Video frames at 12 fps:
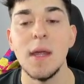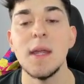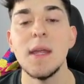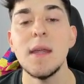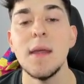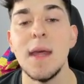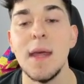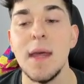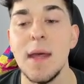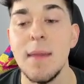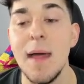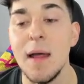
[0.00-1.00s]
Y
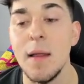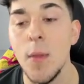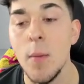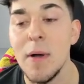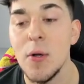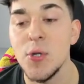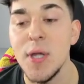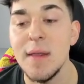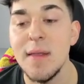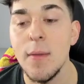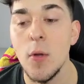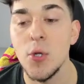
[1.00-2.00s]
eh, dan 2 más
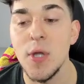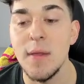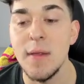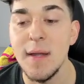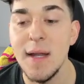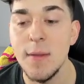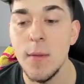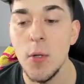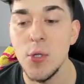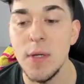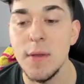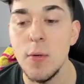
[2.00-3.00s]
80, 283,
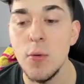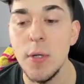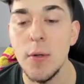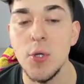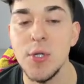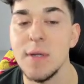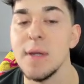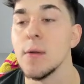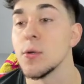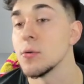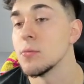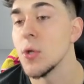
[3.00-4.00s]
281 y 282.